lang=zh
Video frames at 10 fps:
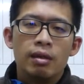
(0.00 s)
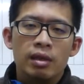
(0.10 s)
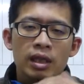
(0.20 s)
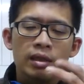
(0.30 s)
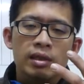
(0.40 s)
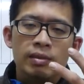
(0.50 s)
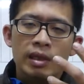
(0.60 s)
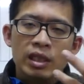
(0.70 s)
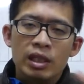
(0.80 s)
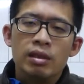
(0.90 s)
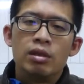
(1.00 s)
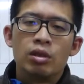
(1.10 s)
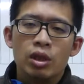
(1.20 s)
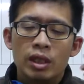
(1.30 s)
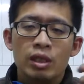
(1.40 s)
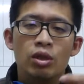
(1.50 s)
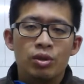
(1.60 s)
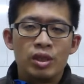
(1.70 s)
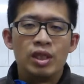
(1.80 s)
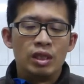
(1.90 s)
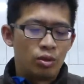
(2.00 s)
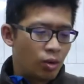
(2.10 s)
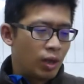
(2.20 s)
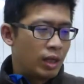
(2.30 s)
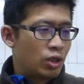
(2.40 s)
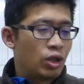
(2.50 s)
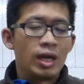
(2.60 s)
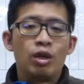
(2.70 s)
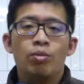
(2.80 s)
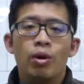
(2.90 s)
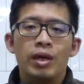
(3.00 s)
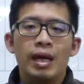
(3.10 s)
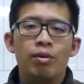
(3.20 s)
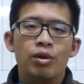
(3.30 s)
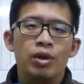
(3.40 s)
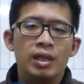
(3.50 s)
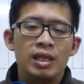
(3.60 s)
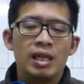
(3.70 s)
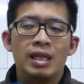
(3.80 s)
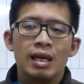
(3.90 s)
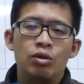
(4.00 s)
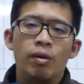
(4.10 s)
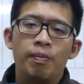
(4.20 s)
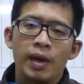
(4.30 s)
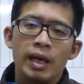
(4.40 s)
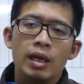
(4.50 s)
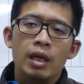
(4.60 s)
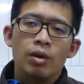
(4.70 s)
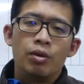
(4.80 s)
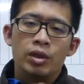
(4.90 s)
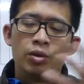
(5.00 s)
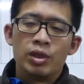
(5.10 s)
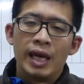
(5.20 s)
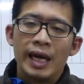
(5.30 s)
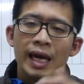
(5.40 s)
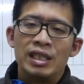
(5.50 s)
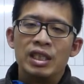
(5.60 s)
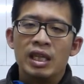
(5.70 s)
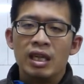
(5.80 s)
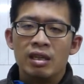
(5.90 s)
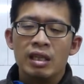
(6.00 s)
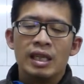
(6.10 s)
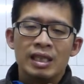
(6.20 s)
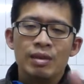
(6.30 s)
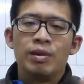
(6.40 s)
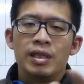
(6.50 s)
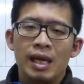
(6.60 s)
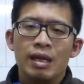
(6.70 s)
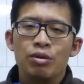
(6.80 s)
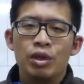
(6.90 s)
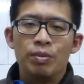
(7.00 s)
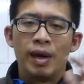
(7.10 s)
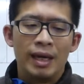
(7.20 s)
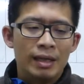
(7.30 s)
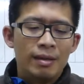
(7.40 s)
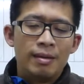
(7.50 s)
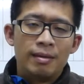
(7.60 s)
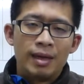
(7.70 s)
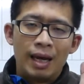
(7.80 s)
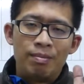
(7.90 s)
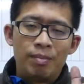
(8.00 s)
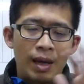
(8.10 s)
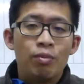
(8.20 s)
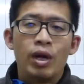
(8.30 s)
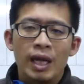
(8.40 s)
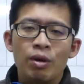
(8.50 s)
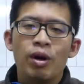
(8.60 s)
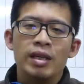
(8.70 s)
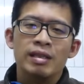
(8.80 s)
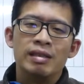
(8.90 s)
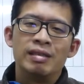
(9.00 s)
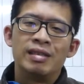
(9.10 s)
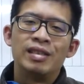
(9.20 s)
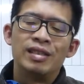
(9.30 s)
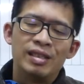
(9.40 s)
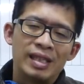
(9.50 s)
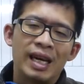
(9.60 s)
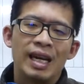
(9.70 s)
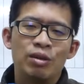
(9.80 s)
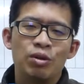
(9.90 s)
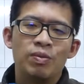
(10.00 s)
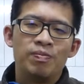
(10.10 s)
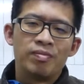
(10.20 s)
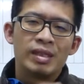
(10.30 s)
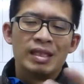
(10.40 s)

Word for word: 你已经已经有自己所谓的，就像 QMo 一样，我有一个现代装备，或者是我是 AR 系列的，那基本上来说你买。M1A1 呢？事实上来说，